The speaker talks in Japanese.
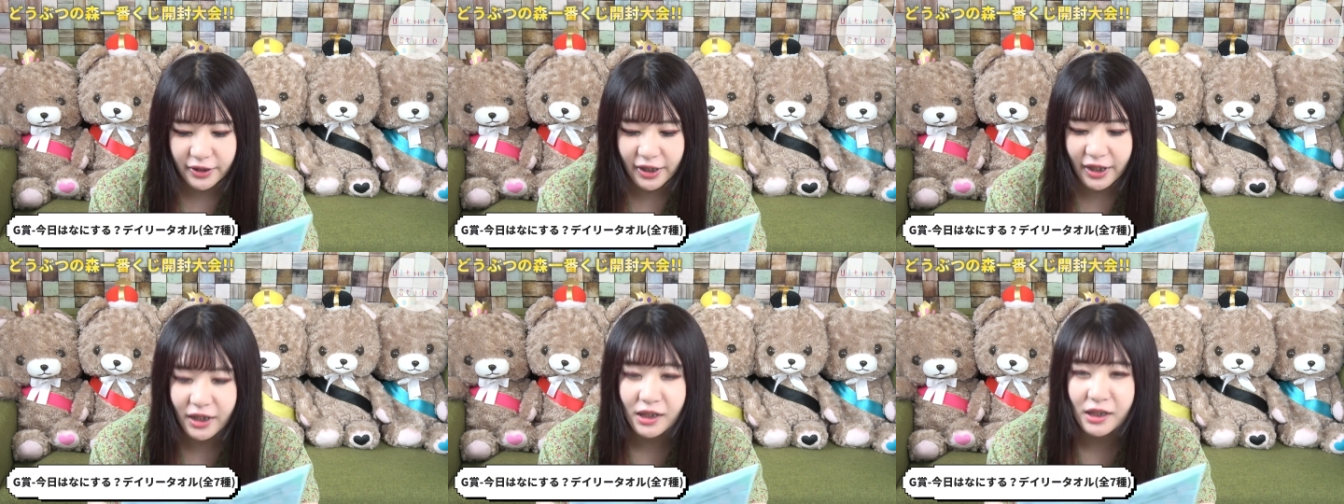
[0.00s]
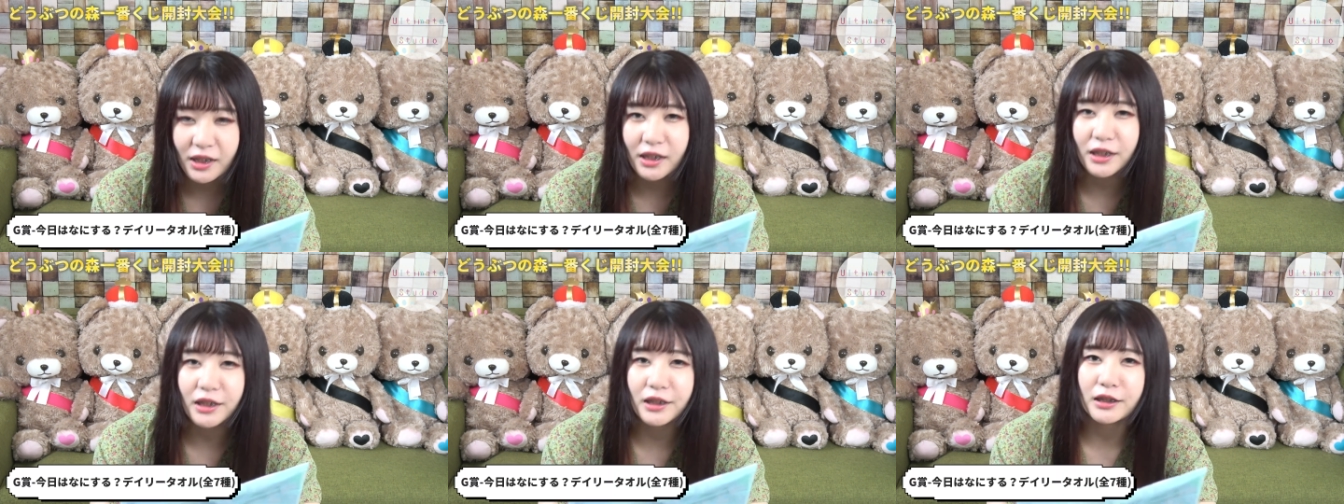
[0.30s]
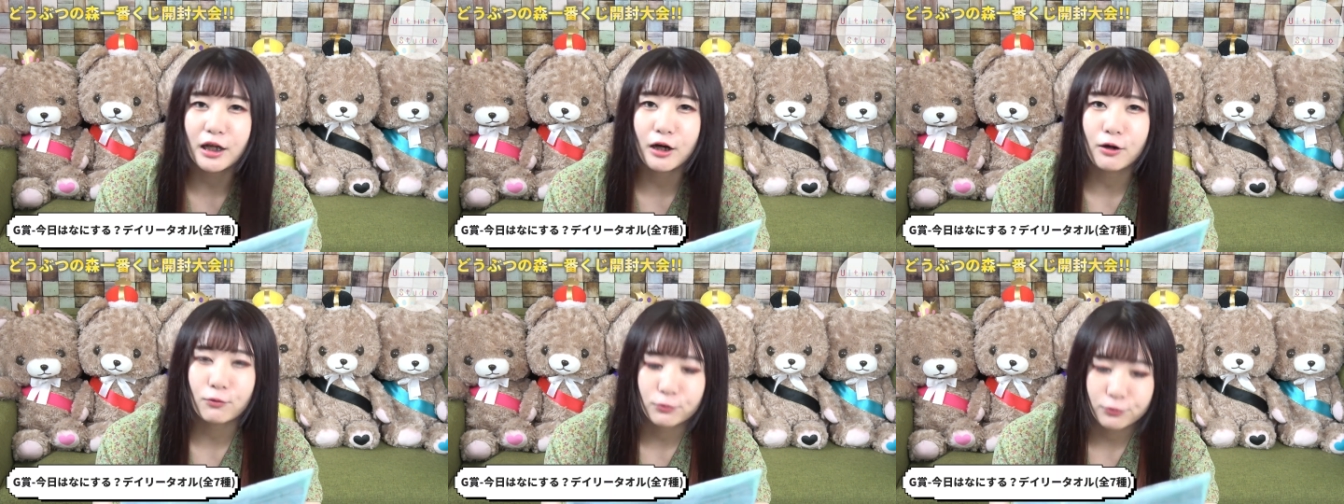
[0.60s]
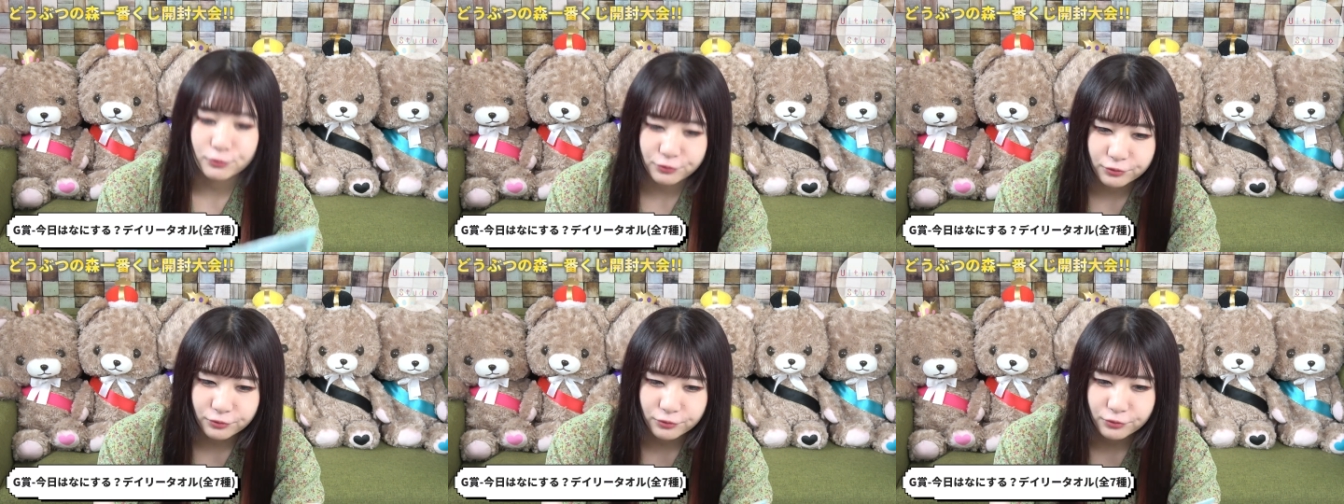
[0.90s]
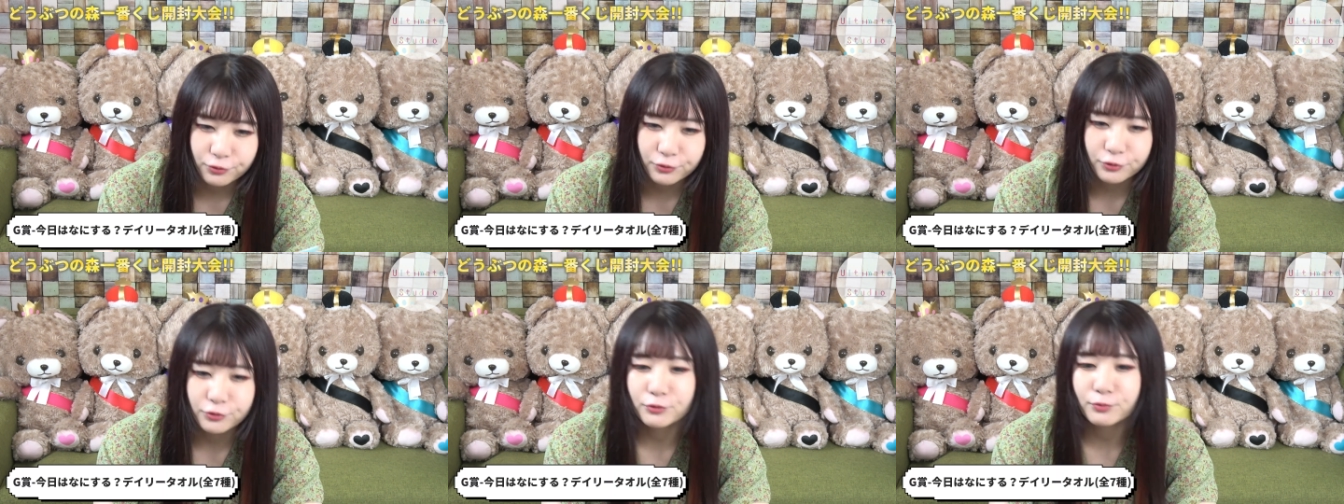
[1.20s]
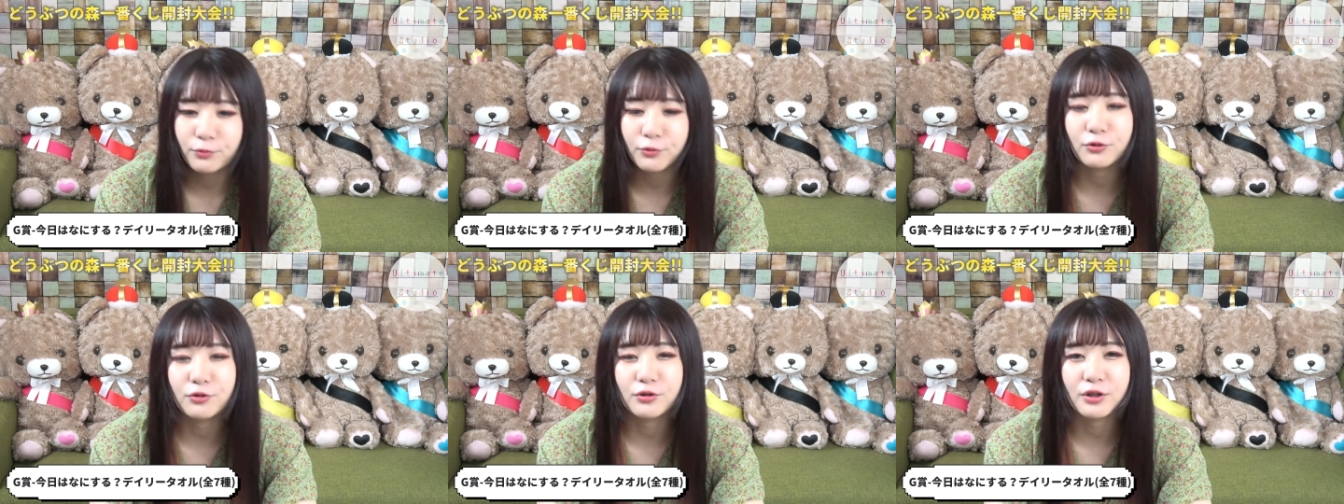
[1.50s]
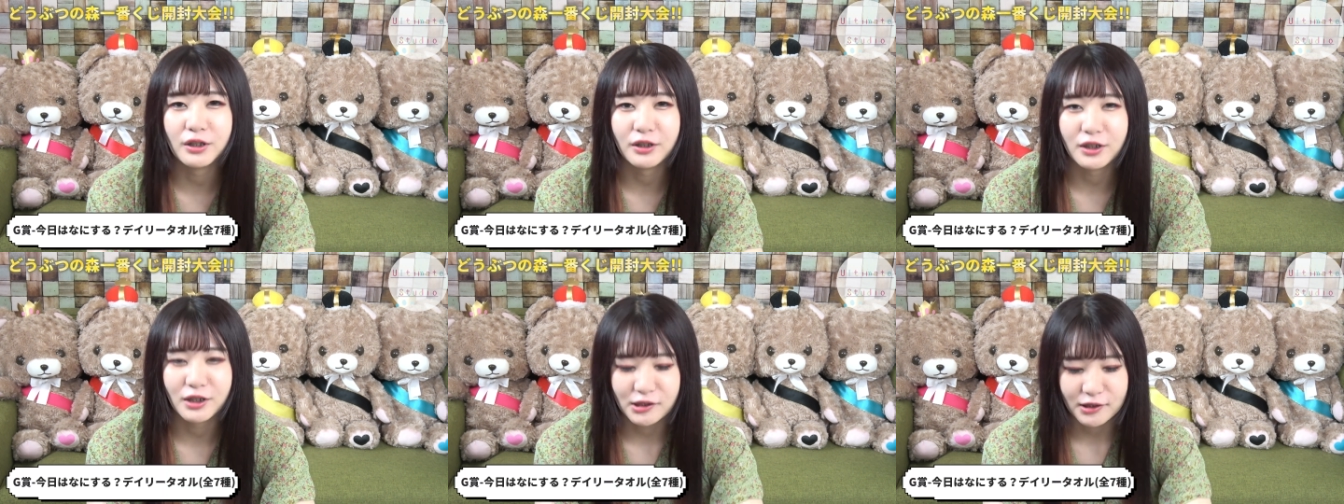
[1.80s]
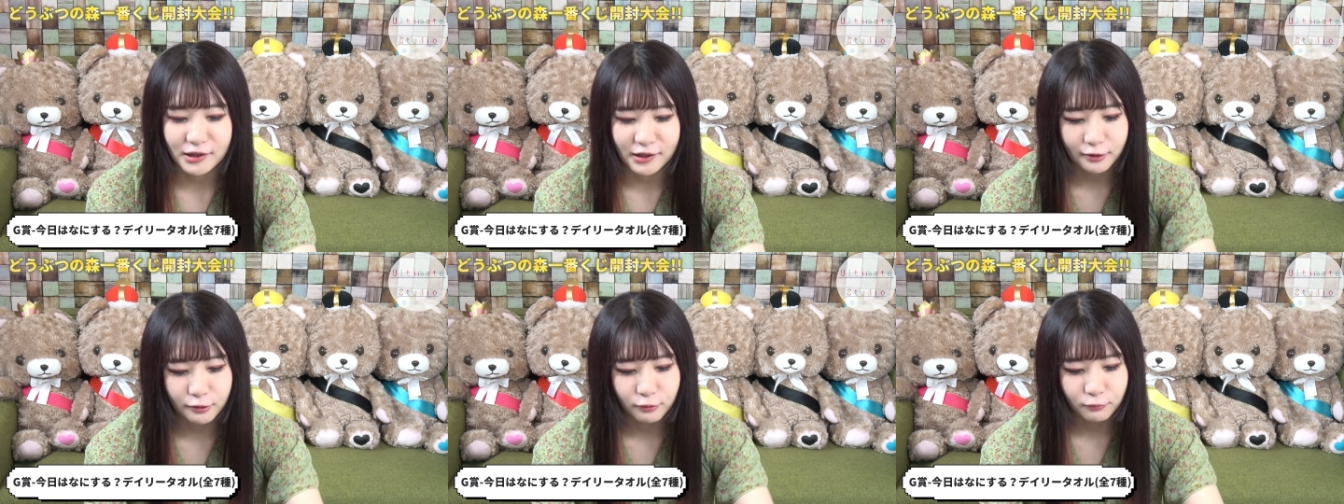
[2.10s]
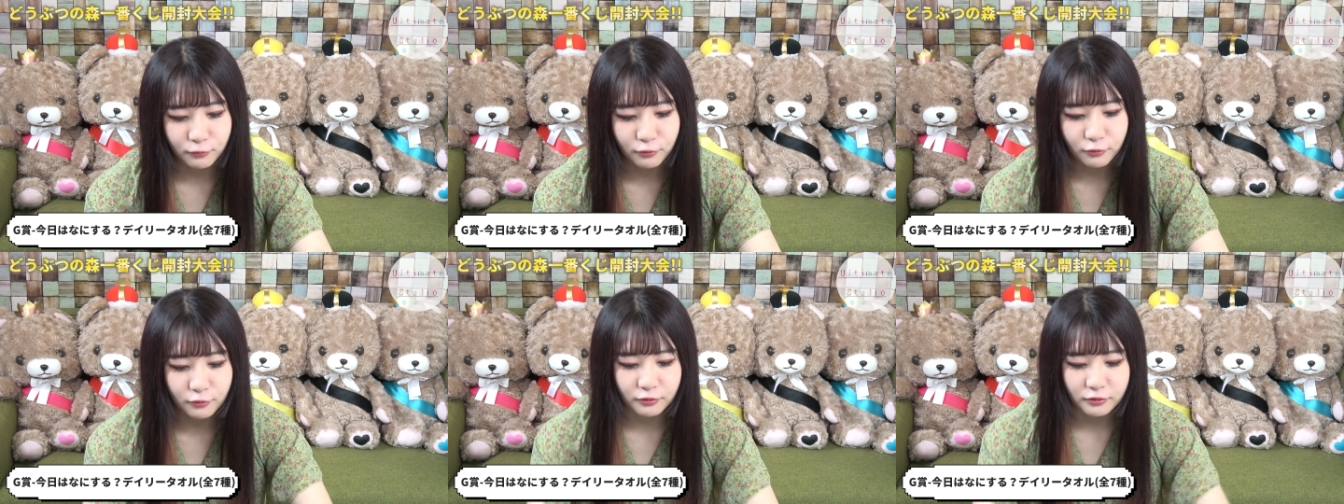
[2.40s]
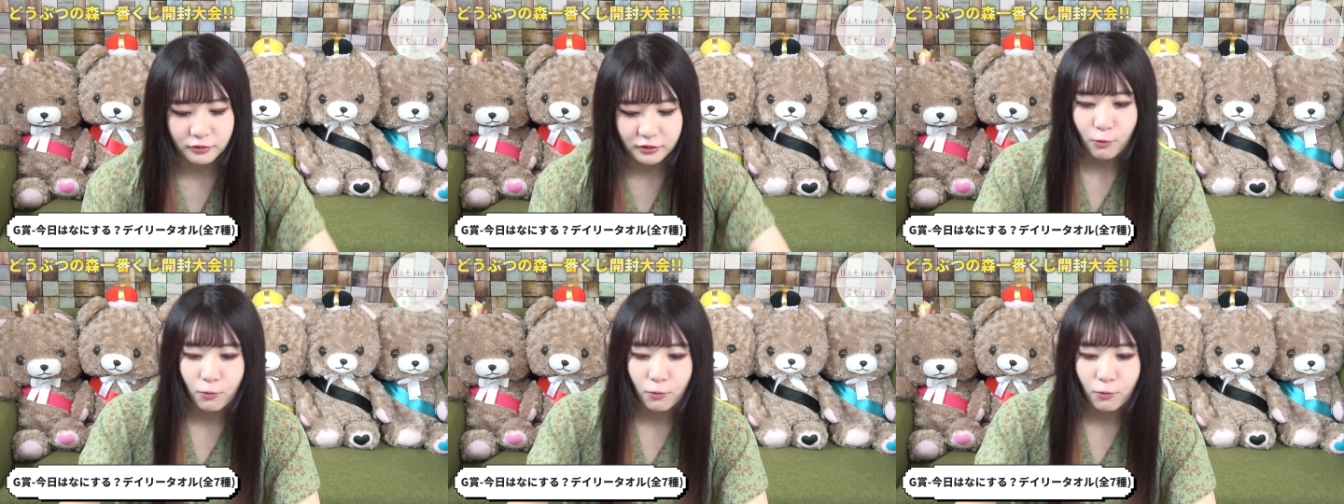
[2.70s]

デイリータオルというものなんですけれども、